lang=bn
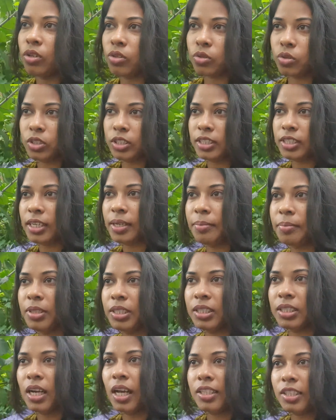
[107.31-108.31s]
তো এটা এমনি
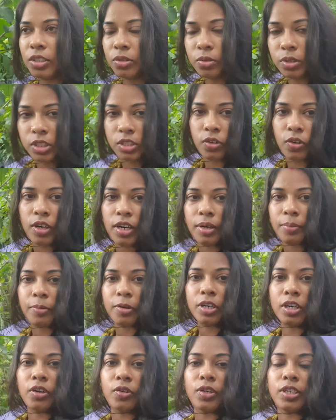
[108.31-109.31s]
কাঁচাকুচি করার পর
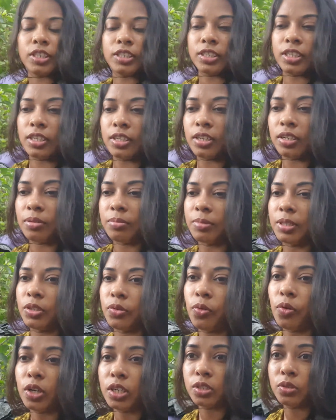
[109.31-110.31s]
না অনেকটা মানে
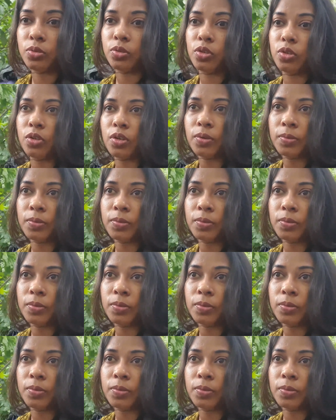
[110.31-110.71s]
অনেকগুলো